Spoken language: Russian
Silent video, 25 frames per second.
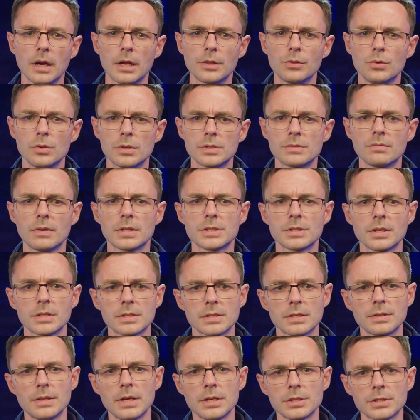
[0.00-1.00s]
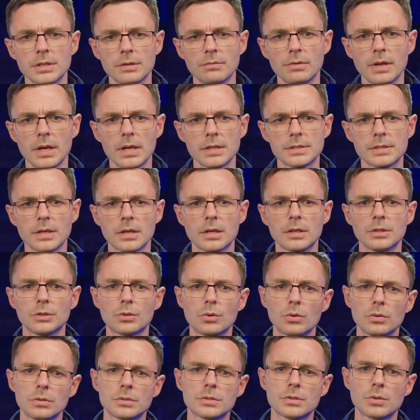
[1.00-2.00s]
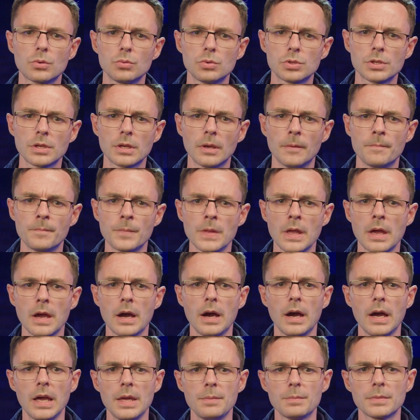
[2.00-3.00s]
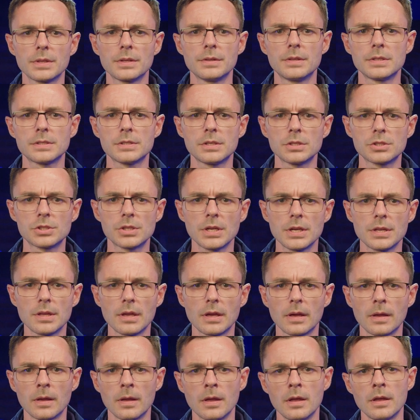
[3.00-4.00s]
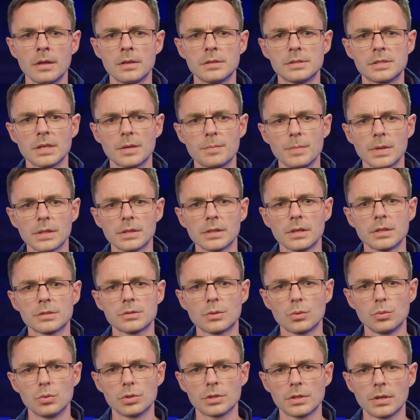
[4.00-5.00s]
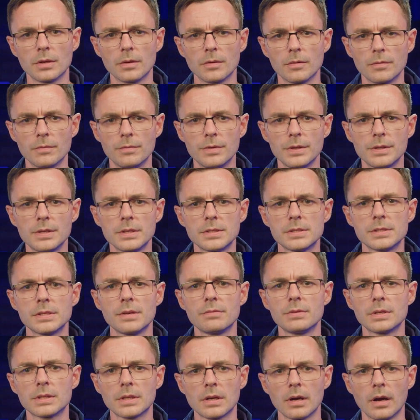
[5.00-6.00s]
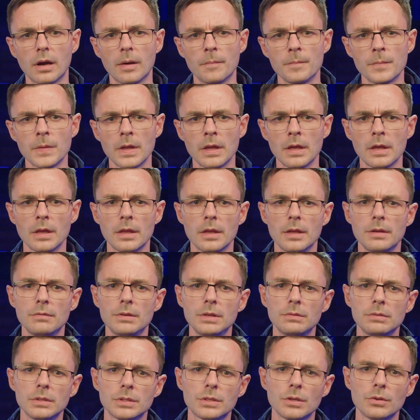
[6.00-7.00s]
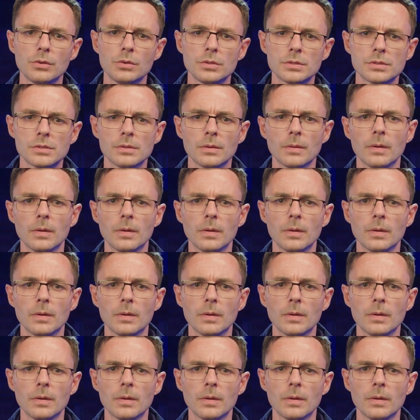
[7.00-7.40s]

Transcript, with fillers: одной из важных задач является контроль стружки, а именно достижение сегментной стружки в виде завитка и вывод ее из